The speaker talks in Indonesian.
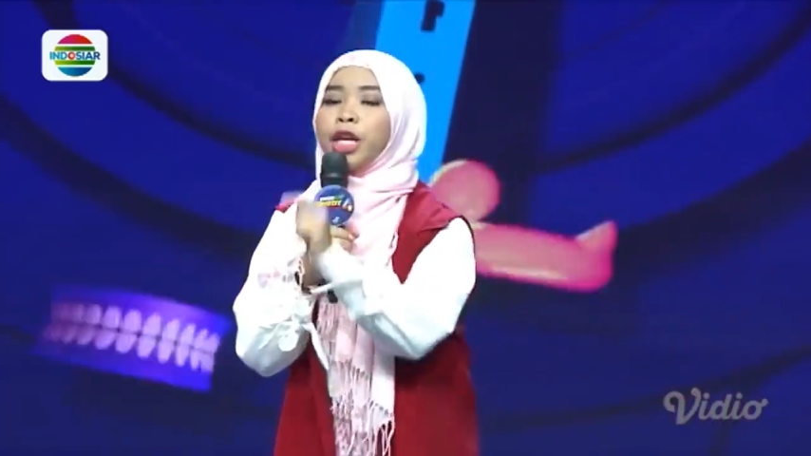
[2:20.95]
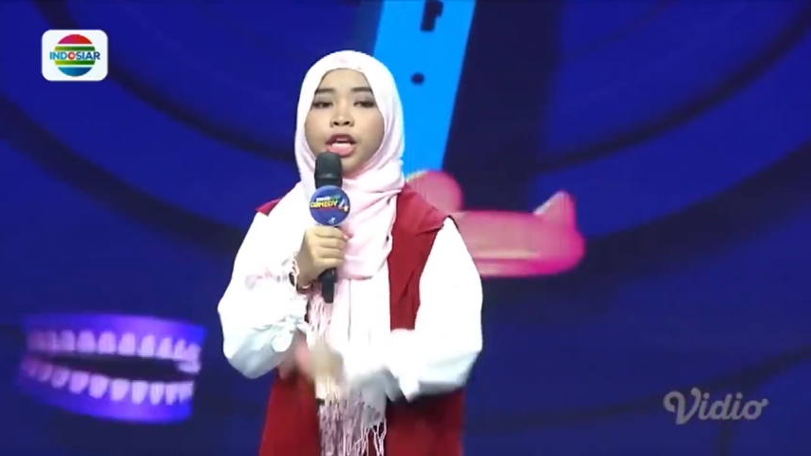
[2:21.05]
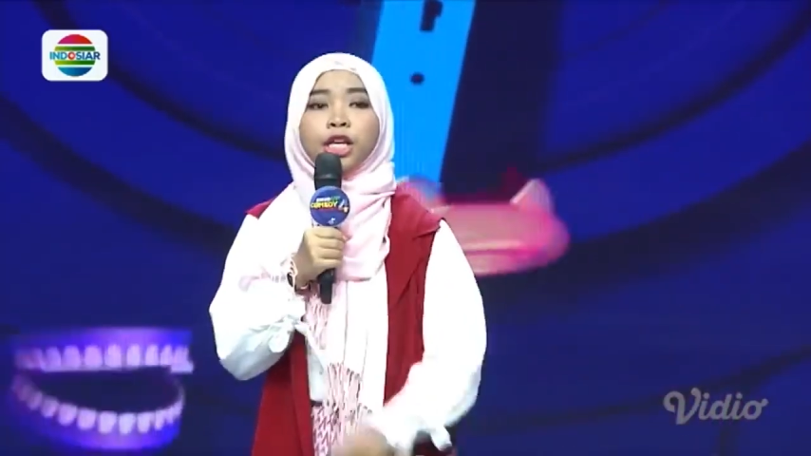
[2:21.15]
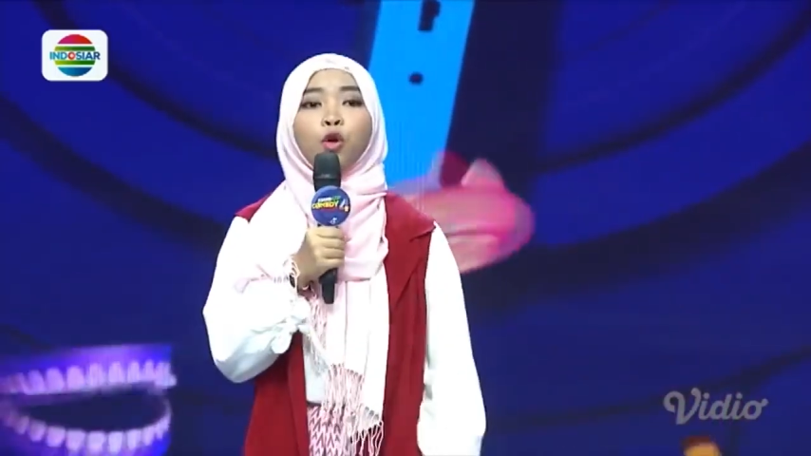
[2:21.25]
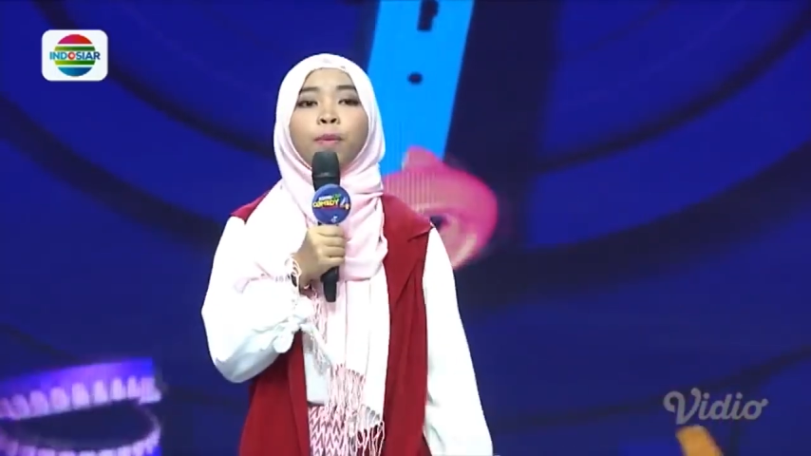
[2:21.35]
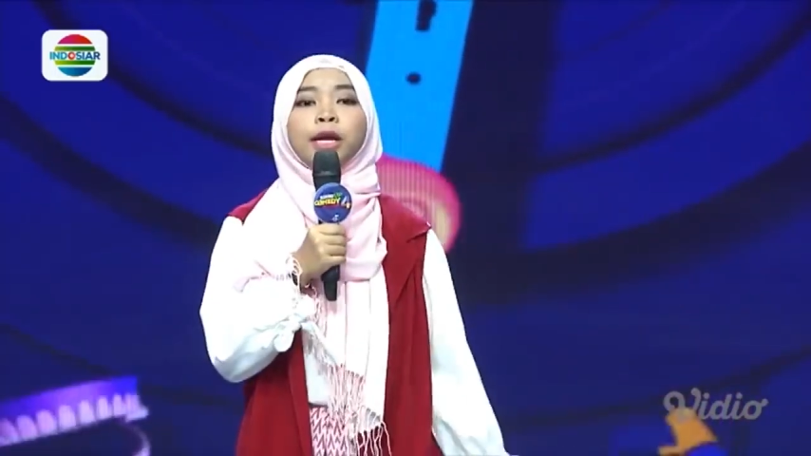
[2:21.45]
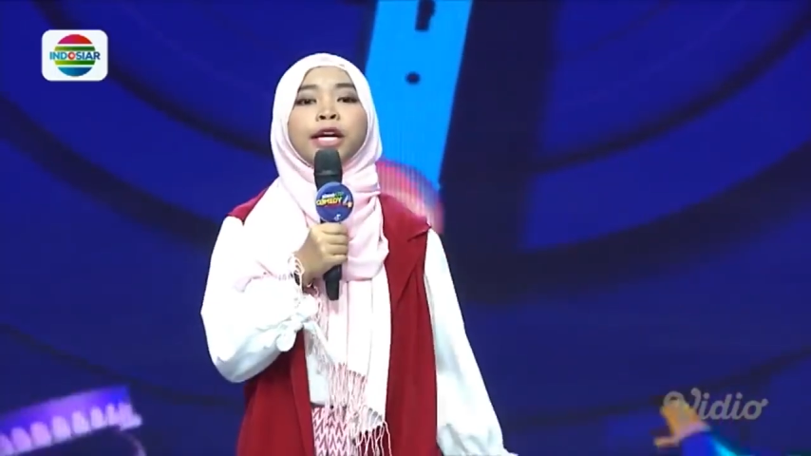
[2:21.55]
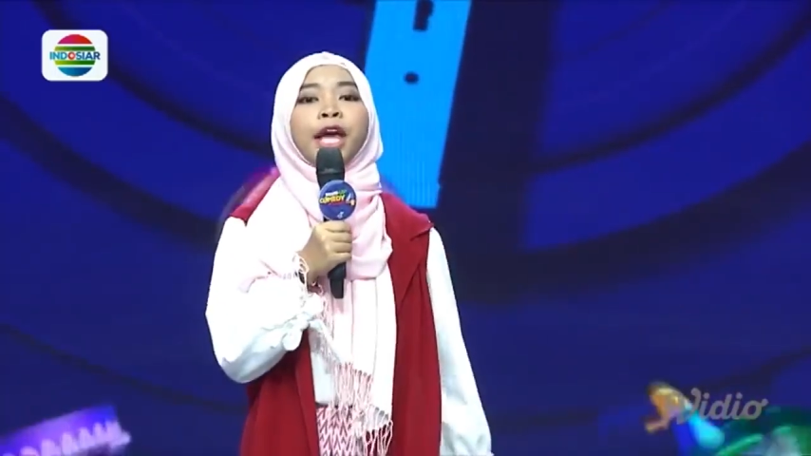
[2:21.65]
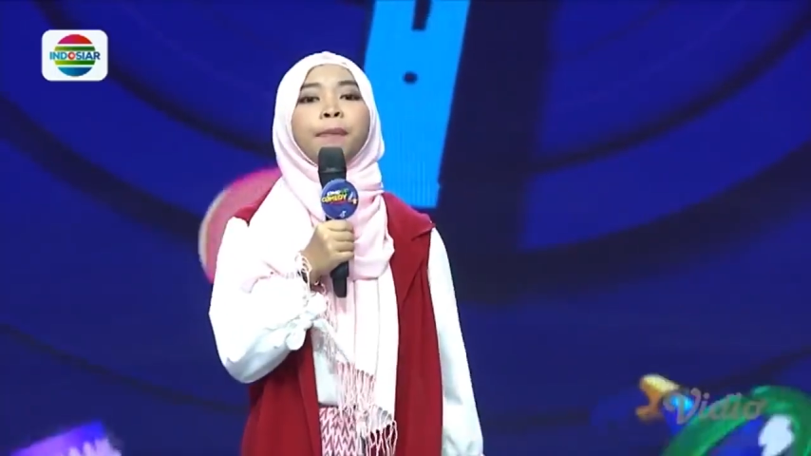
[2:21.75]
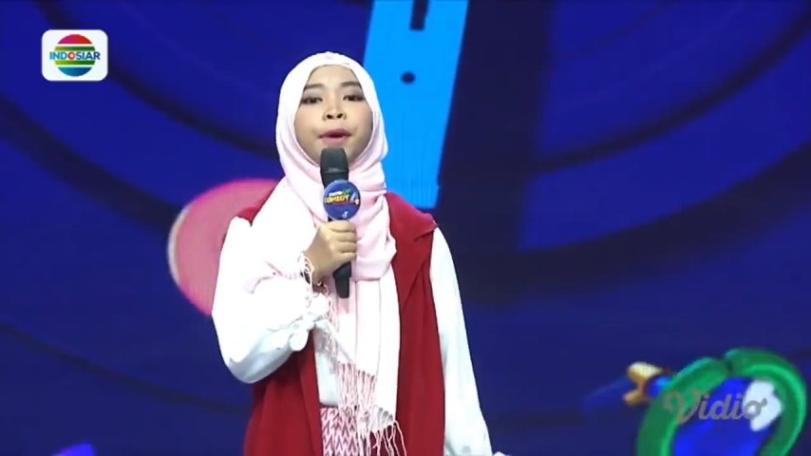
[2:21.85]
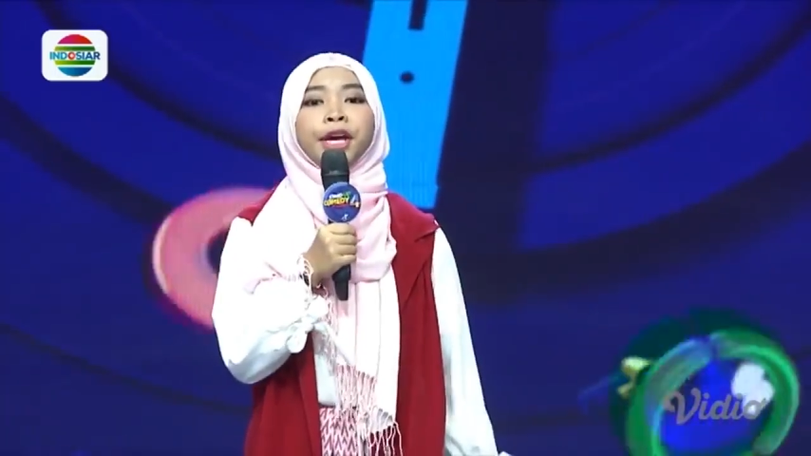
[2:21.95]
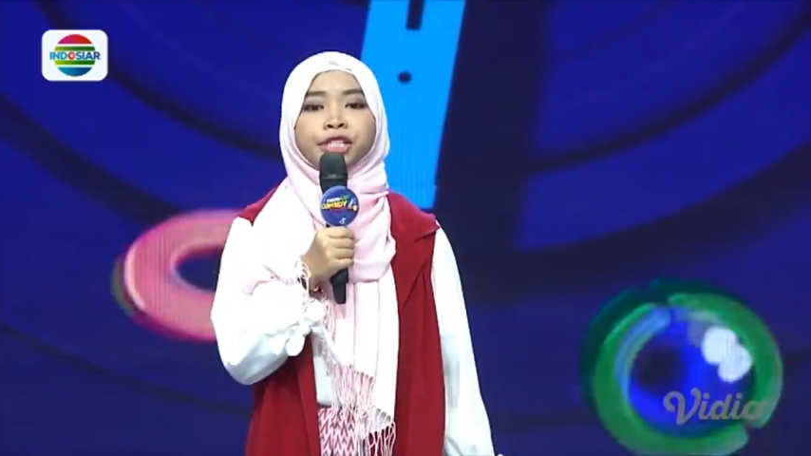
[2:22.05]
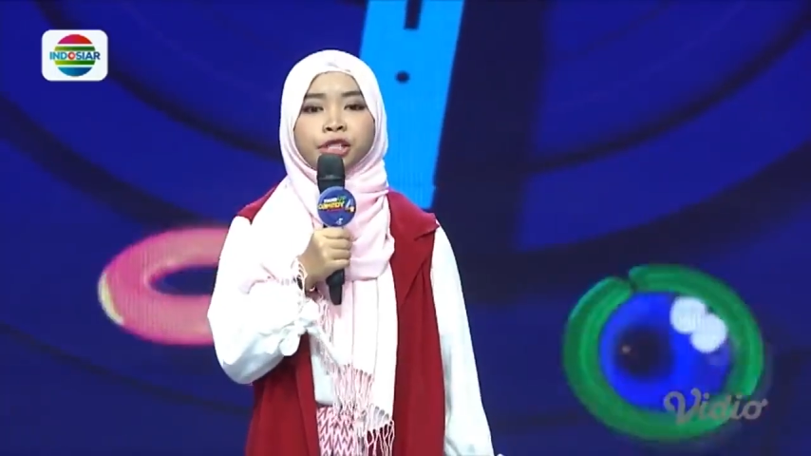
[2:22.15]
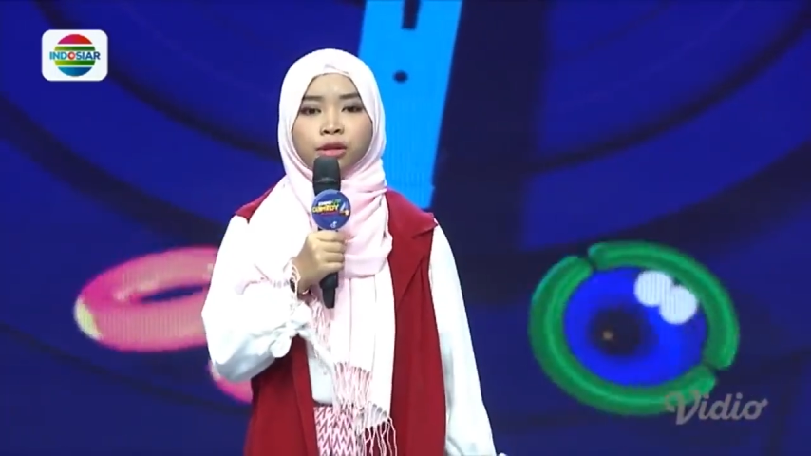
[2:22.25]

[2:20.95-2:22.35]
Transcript: gigi gua pada grepes.